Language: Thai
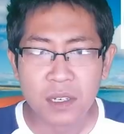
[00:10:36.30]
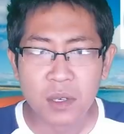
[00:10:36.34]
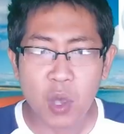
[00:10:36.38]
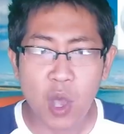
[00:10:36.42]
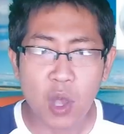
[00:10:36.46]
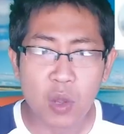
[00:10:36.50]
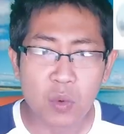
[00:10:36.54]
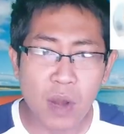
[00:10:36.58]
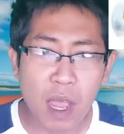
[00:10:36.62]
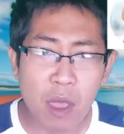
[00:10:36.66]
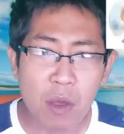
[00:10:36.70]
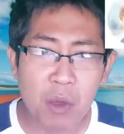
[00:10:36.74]

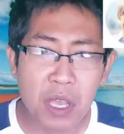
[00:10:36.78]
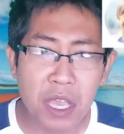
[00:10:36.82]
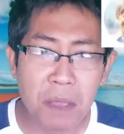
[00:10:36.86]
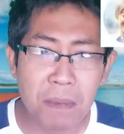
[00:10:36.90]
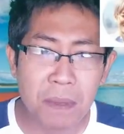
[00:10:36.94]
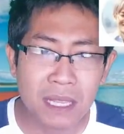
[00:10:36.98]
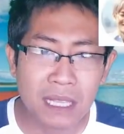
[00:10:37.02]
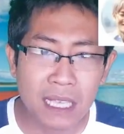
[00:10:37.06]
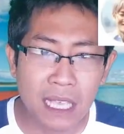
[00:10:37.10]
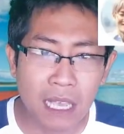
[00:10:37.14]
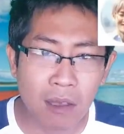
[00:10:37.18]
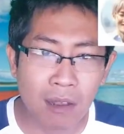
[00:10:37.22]
ของเราเค
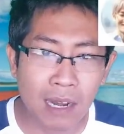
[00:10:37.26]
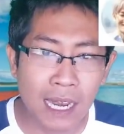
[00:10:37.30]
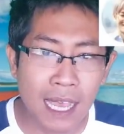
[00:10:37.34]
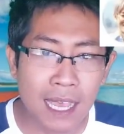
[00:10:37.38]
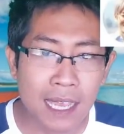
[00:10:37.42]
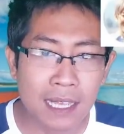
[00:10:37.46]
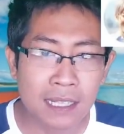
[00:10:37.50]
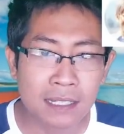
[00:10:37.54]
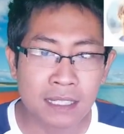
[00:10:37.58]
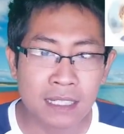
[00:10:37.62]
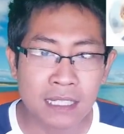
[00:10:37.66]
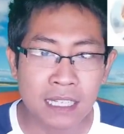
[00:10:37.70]
ยไปเที่ยว
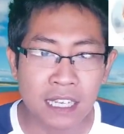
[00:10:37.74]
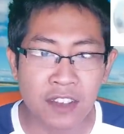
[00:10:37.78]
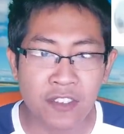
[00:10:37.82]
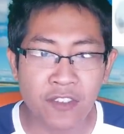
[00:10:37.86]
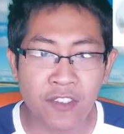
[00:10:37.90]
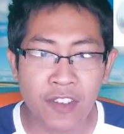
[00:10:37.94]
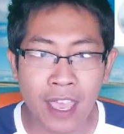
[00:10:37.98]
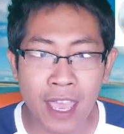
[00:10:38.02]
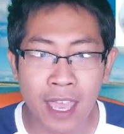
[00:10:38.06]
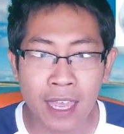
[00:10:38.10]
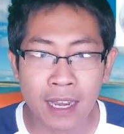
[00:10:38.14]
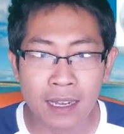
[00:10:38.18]
และ เจอ
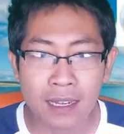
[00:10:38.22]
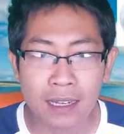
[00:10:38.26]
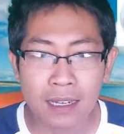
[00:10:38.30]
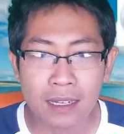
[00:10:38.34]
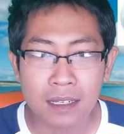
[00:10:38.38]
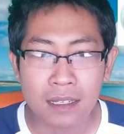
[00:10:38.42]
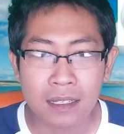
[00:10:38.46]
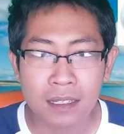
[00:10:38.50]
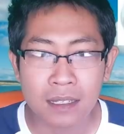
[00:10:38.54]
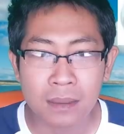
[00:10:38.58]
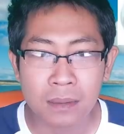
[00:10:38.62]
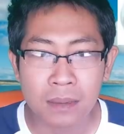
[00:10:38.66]
แฟด
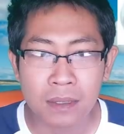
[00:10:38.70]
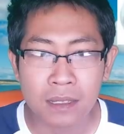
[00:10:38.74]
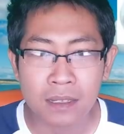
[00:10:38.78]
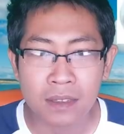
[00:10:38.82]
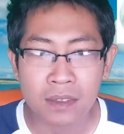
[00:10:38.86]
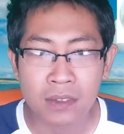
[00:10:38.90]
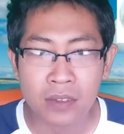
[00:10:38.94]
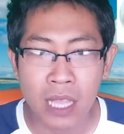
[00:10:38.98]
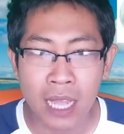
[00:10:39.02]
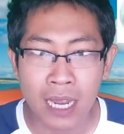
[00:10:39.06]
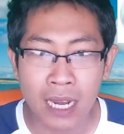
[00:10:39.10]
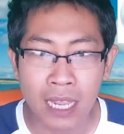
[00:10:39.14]

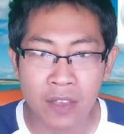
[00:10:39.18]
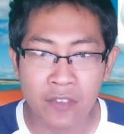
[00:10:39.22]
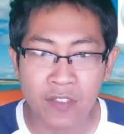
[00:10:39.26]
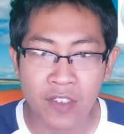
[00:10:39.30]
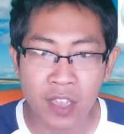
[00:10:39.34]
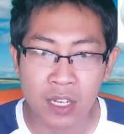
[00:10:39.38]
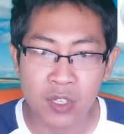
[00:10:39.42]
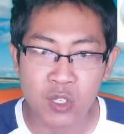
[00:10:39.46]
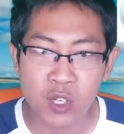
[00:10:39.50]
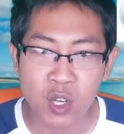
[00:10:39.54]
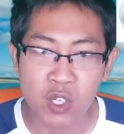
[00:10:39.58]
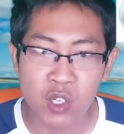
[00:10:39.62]
อะไร
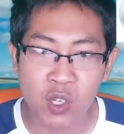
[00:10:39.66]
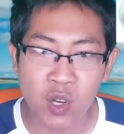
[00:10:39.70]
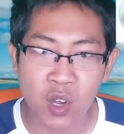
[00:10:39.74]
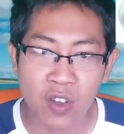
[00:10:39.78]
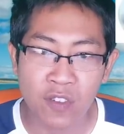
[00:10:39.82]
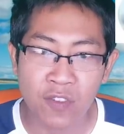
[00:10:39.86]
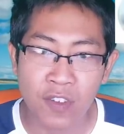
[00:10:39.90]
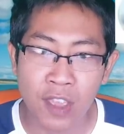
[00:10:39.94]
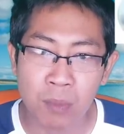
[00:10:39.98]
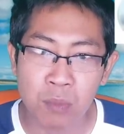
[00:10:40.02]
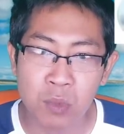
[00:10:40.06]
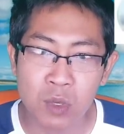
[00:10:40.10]
แฟดชอชอ
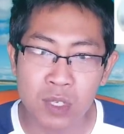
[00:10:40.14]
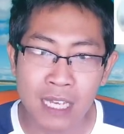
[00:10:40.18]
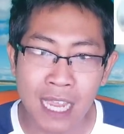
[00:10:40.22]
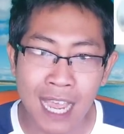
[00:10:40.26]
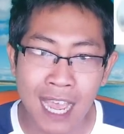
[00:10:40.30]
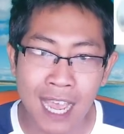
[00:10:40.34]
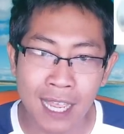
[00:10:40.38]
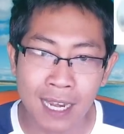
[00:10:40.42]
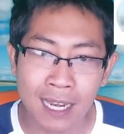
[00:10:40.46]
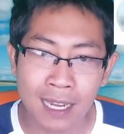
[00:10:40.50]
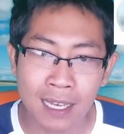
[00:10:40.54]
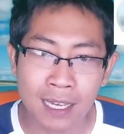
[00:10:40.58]
แฟดผู้
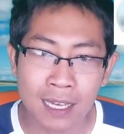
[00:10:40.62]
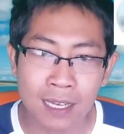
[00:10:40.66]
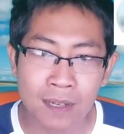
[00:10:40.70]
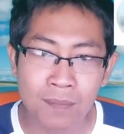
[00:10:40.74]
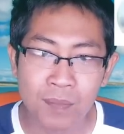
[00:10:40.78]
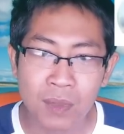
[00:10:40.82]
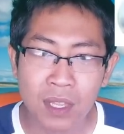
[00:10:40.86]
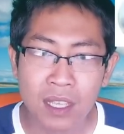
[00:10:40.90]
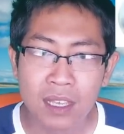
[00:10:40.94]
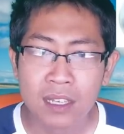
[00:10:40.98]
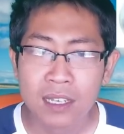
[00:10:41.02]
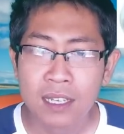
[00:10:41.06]
ชายเหรอ
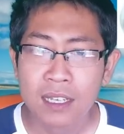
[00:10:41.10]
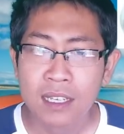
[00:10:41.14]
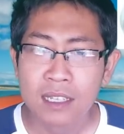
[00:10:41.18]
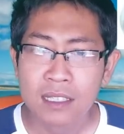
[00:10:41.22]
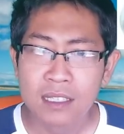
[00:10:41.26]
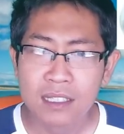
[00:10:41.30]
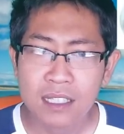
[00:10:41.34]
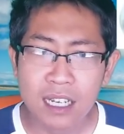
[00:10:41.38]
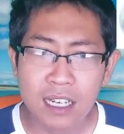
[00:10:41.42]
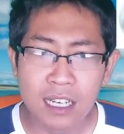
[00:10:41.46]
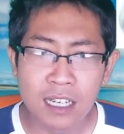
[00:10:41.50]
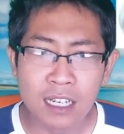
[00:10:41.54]

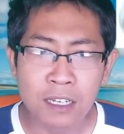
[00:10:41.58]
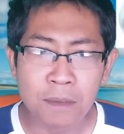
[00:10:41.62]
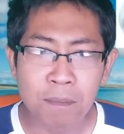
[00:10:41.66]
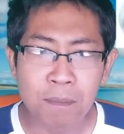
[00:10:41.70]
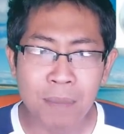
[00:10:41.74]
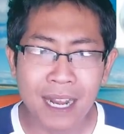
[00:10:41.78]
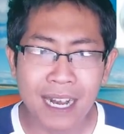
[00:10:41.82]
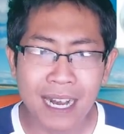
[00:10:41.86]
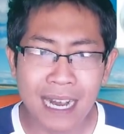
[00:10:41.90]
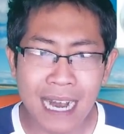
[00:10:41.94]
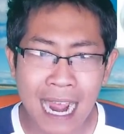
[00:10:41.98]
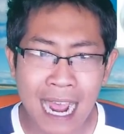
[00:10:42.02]
ชื่อ
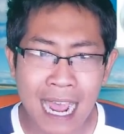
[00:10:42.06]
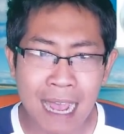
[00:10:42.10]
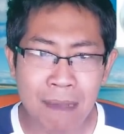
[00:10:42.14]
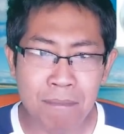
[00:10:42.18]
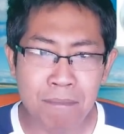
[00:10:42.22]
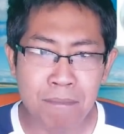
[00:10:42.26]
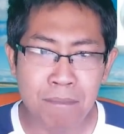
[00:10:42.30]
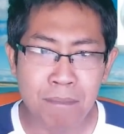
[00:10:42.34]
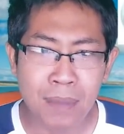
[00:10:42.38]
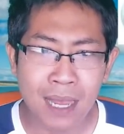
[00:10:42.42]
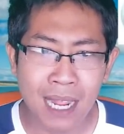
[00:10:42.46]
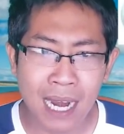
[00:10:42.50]
พระรา
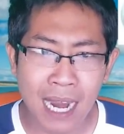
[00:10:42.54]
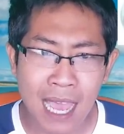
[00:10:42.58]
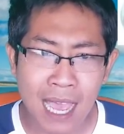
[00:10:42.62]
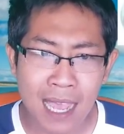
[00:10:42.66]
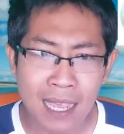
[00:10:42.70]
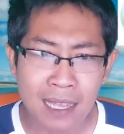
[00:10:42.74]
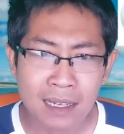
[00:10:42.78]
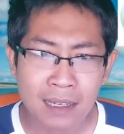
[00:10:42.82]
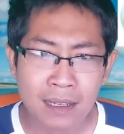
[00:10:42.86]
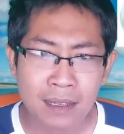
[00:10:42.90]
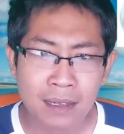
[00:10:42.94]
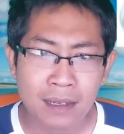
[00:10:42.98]
มพระ
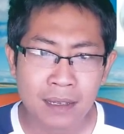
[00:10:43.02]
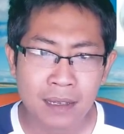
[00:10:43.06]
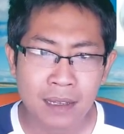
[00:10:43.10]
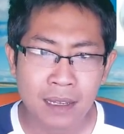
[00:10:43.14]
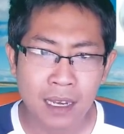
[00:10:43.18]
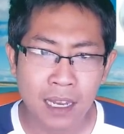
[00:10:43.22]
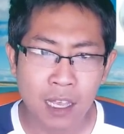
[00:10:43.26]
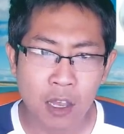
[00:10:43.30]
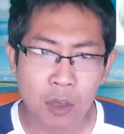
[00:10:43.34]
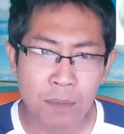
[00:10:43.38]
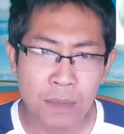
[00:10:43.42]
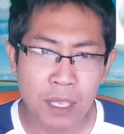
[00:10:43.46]
ลักษ์
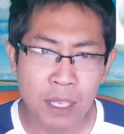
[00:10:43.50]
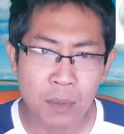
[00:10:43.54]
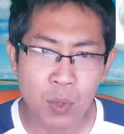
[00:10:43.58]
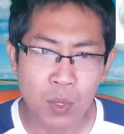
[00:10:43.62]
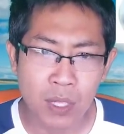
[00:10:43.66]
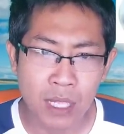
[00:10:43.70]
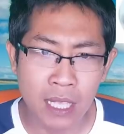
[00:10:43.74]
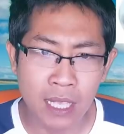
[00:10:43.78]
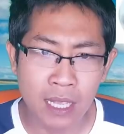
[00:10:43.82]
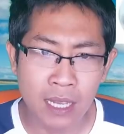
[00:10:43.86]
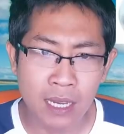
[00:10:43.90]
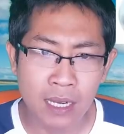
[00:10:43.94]
แล้วมี
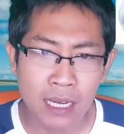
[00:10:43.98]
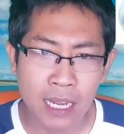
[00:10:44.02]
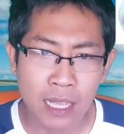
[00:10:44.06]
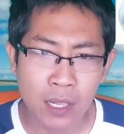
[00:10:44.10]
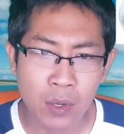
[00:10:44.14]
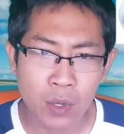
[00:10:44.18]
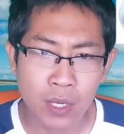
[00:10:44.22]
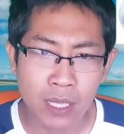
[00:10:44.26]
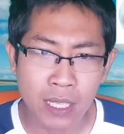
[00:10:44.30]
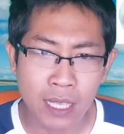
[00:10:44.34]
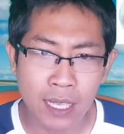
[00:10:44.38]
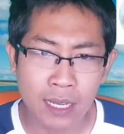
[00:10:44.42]
ผู้หญิงใน
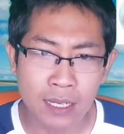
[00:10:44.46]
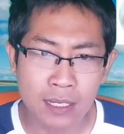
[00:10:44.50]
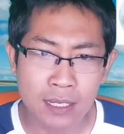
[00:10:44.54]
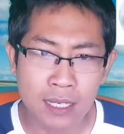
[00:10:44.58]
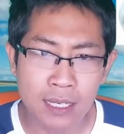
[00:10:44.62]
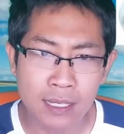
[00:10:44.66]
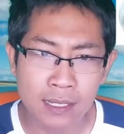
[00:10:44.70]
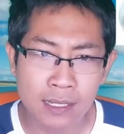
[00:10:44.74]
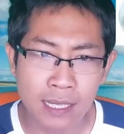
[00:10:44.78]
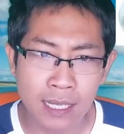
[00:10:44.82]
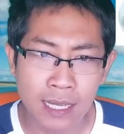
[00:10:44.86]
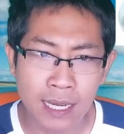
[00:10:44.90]
รถเข็น
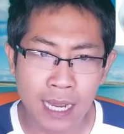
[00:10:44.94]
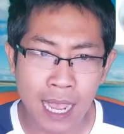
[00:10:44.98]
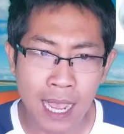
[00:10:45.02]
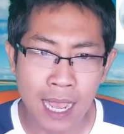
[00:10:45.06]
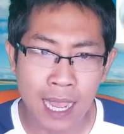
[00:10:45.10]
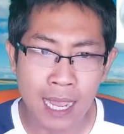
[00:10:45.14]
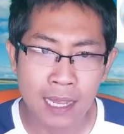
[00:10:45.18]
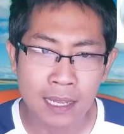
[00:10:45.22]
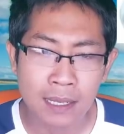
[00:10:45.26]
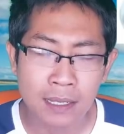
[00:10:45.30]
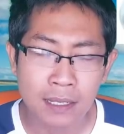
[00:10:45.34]
ชื่อสีดา